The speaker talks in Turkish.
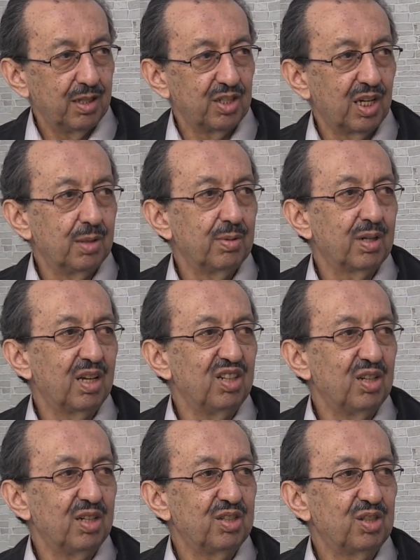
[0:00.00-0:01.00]
Cenab-ı Hak
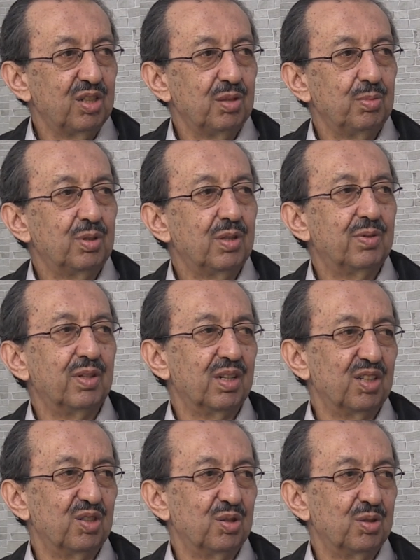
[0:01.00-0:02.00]
her, şeyi bir defa
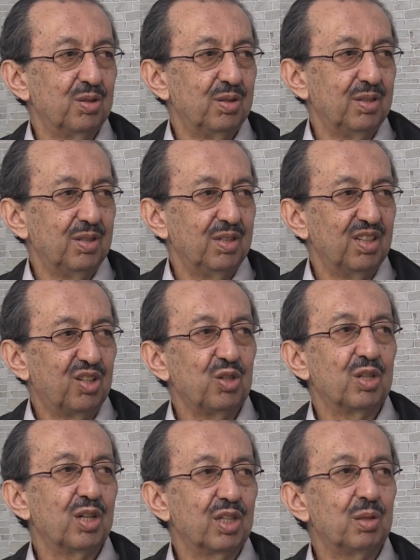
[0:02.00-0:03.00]
yaratır.
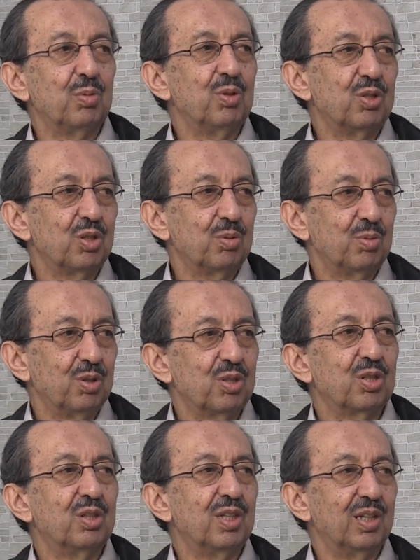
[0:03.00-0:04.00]
İkinci yaratı birinci,
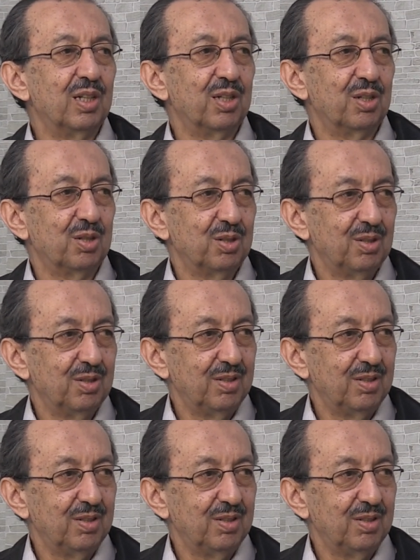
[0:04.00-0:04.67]
birincisi değildir.